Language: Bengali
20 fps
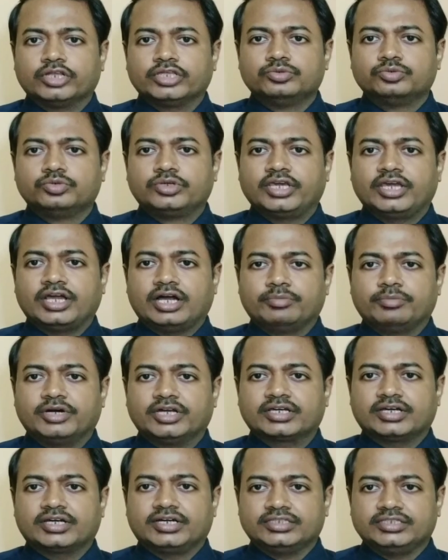পরে উঠে
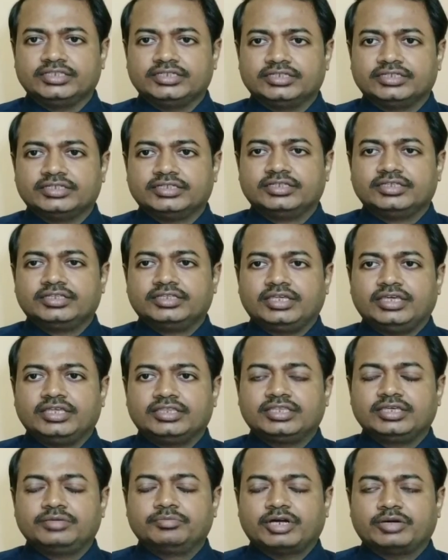আবার কাঁদে
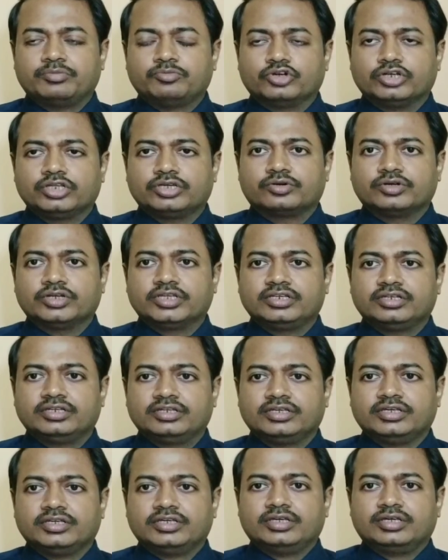এতে মা মনে
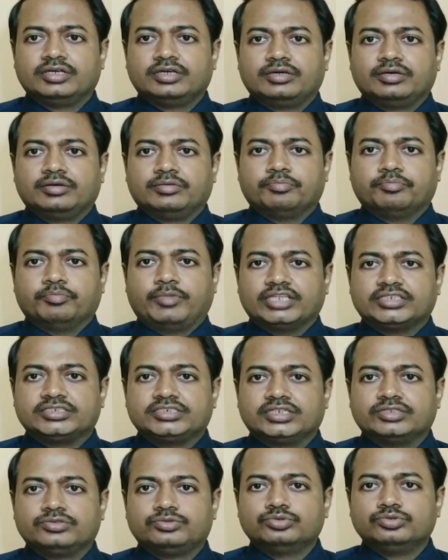করেন
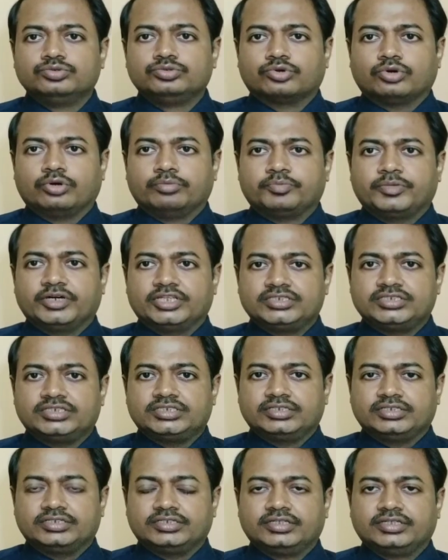বাচ্চা দুধ কম
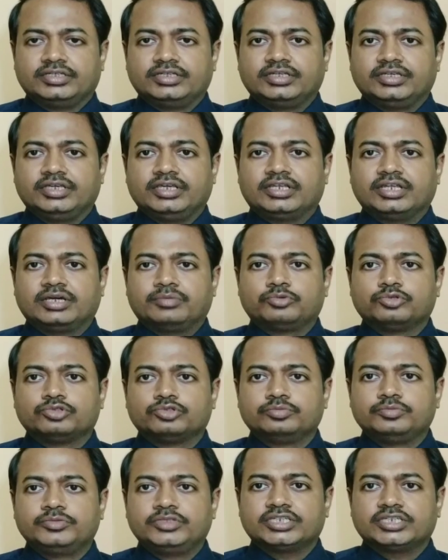পাচ্ছে এটা
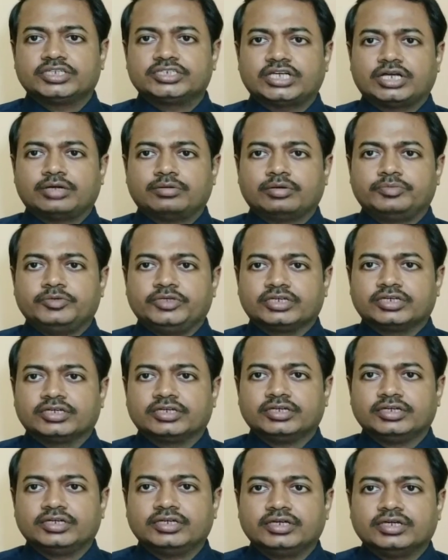প্রথম দিকে
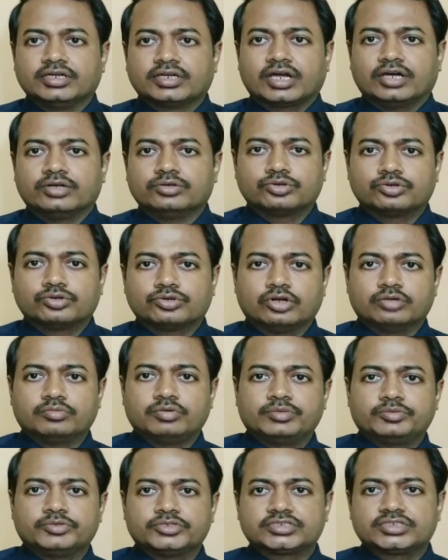স্বাভাবিক কারণ
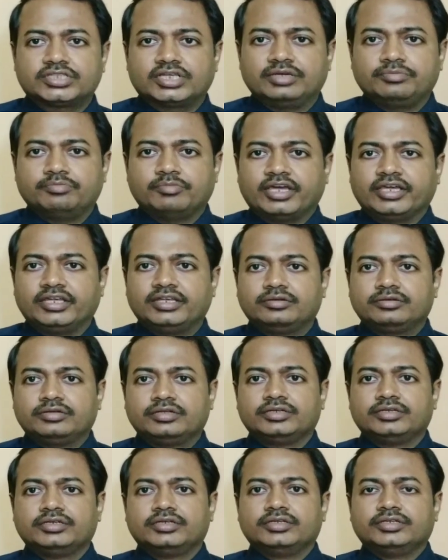গর্ভাবস্থায়
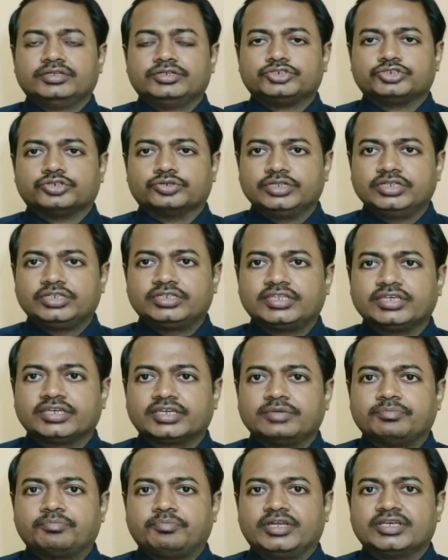মায়ের শরীর
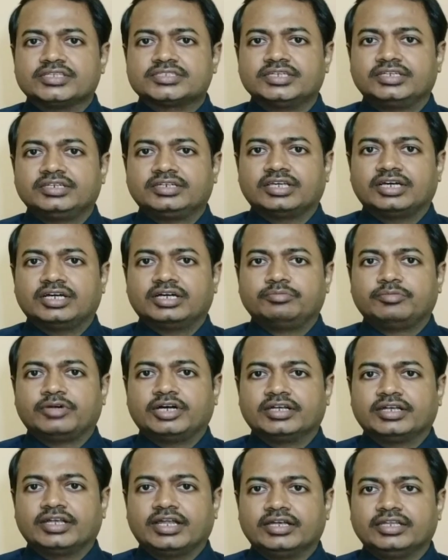থেকে প্লাসেন্টা
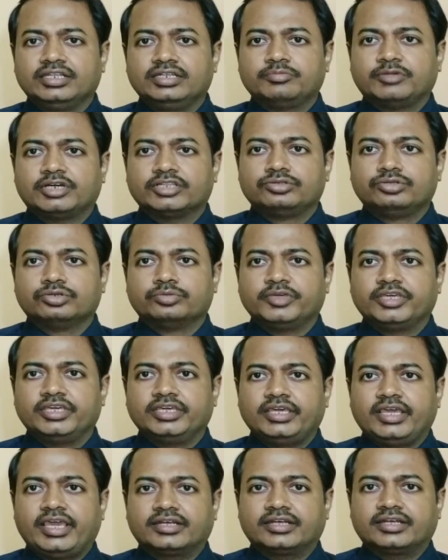বা নারীর
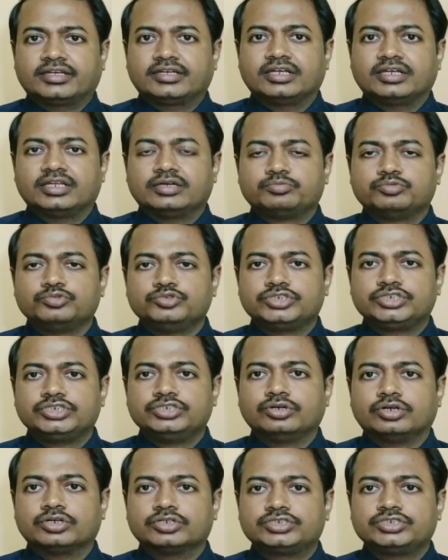মাধ্যমে একটানা
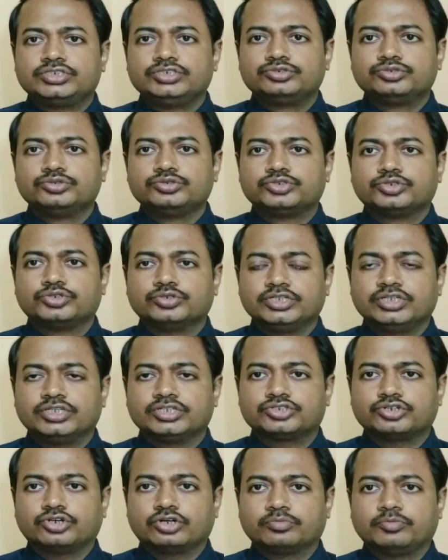পুষ্টিরস শিশুর
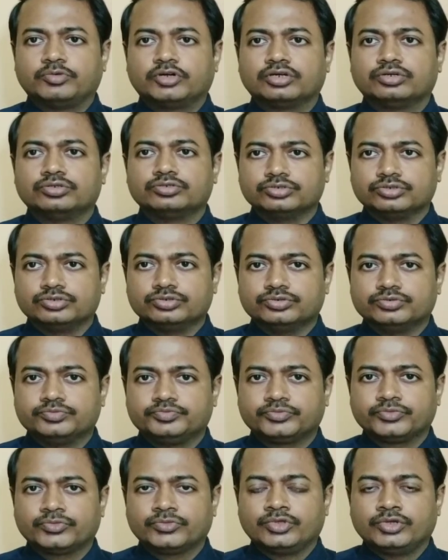শরীরে সরবরাহ হতো